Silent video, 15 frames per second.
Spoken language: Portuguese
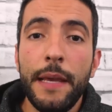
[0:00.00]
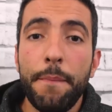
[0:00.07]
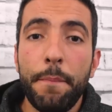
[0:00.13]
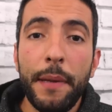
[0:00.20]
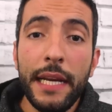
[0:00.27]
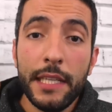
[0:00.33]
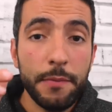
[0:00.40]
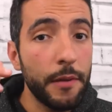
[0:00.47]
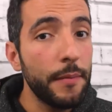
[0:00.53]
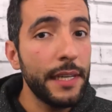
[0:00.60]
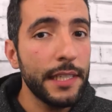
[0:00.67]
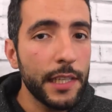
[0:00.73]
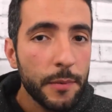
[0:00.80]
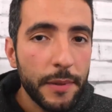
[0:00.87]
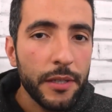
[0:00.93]
E
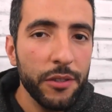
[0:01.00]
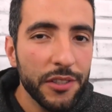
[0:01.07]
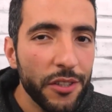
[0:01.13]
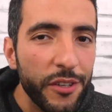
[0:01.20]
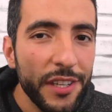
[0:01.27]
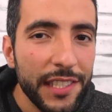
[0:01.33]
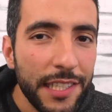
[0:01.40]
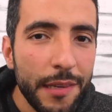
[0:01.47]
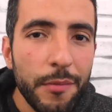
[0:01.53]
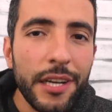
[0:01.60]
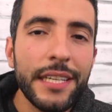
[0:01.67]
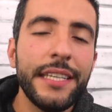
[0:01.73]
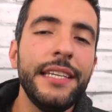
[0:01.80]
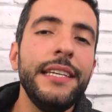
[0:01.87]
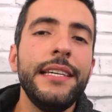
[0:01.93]
principalmente as perguntas que eu recebo
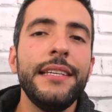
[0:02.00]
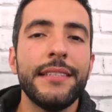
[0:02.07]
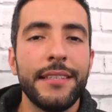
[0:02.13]
aqui,